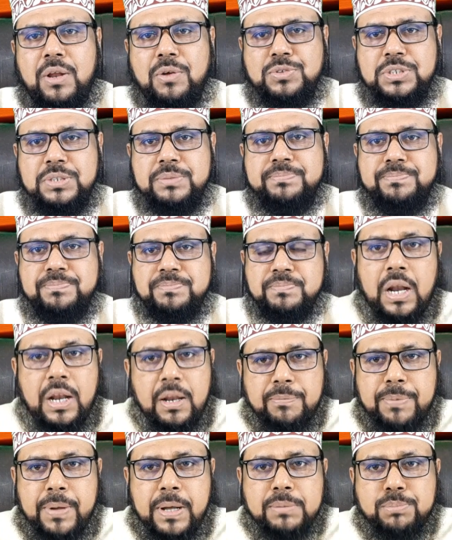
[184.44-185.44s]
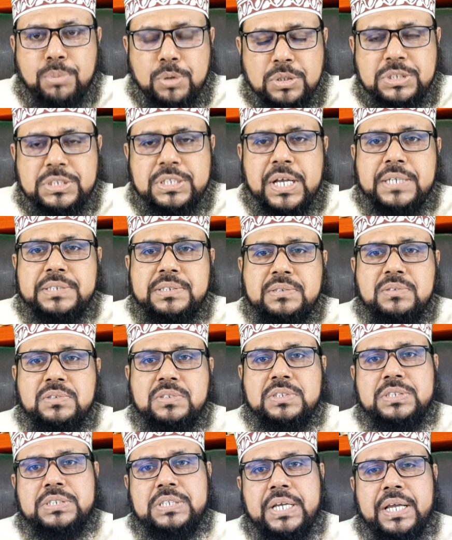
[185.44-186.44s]
আলহিম আল্লাহ পাক বলছেন
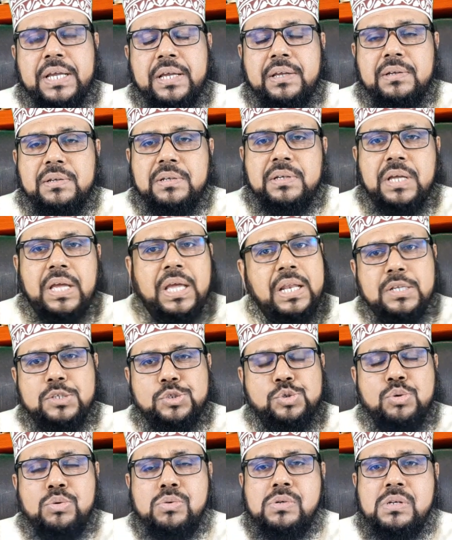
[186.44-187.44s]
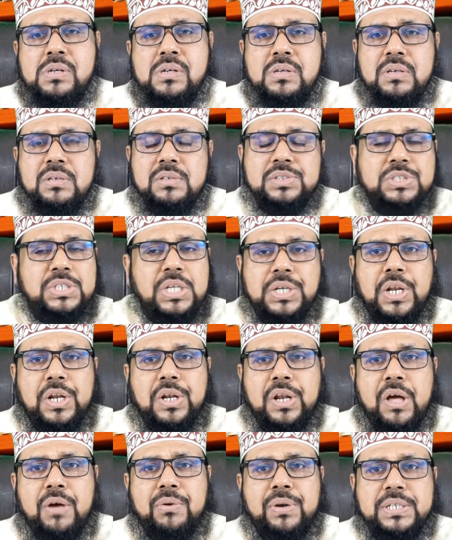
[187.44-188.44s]
যে হে রসুল
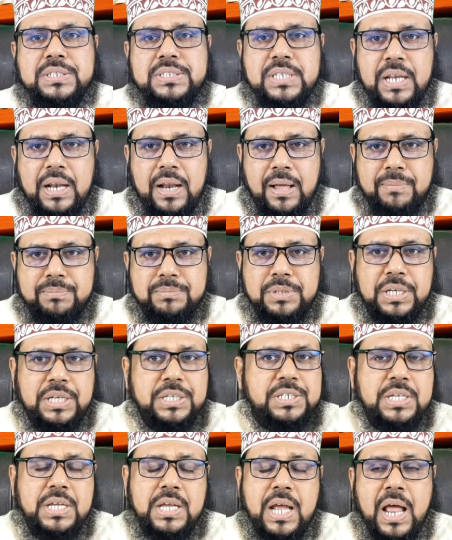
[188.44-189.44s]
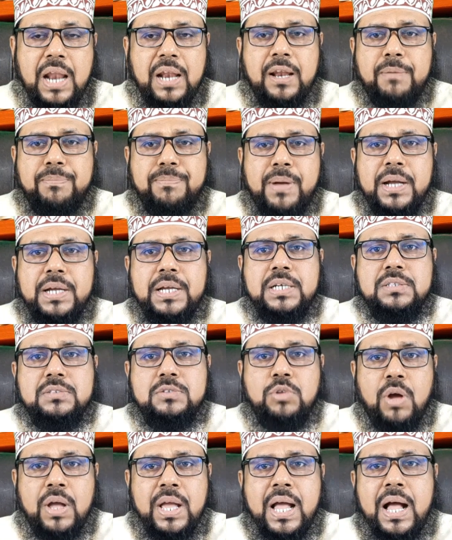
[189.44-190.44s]
সাল্লাহ সাল্লাম এটি আল্লাহ পাকের
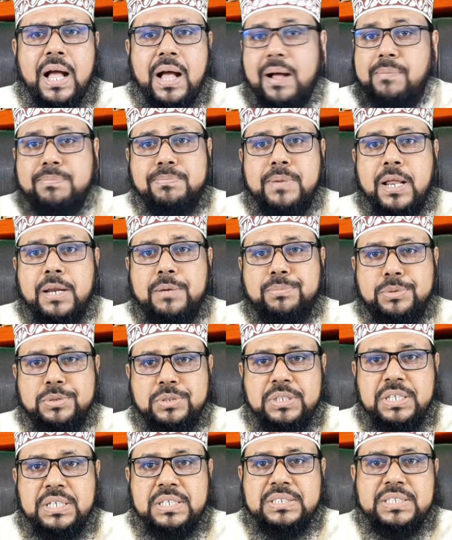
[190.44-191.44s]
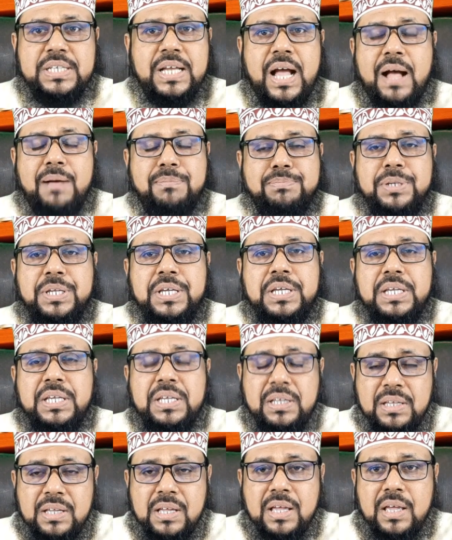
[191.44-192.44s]
দয়া আপনার প্রতি যে আপনি
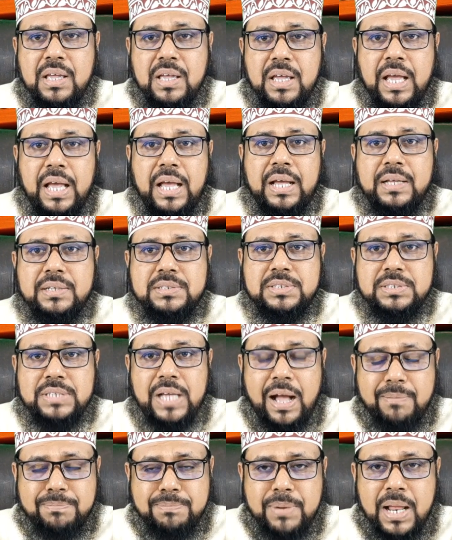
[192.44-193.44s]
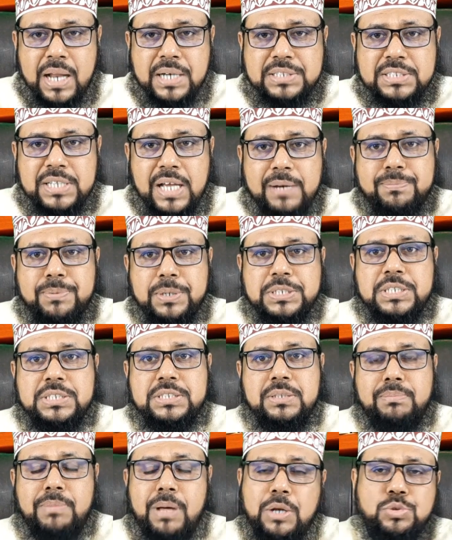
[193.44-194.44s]
আপনার চারপাশে
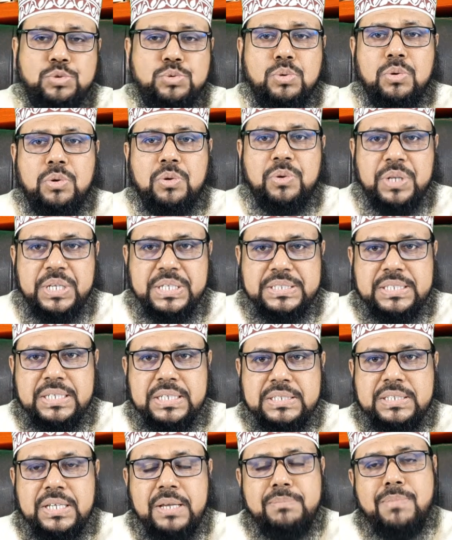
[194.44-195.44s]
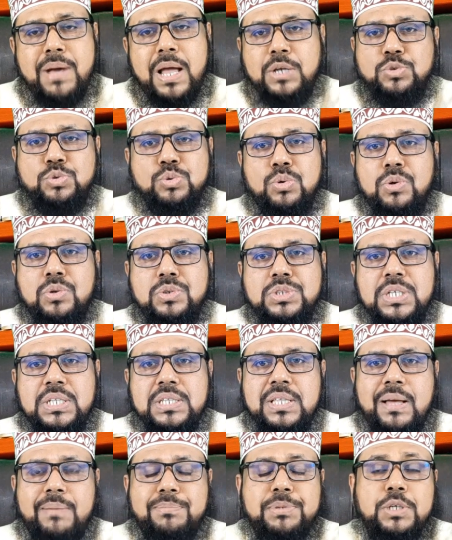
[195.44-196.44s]
যে মানুষগুলো রয়েছে সেই মানুষগুলোর
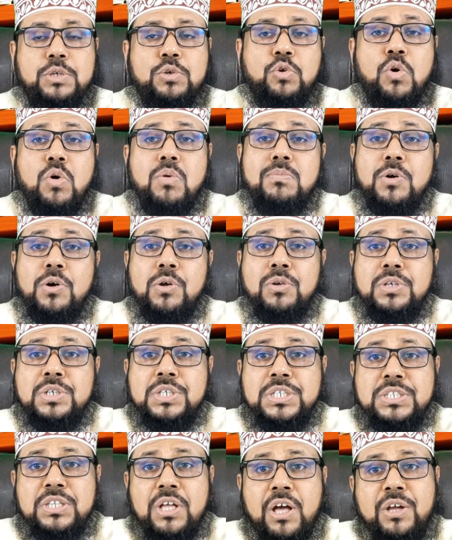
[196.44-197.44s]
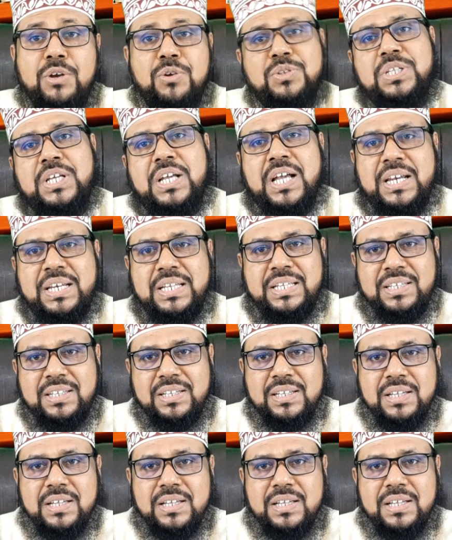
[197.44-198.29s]
সাথে আপনি কোমল হৃদয়ের অধিকারী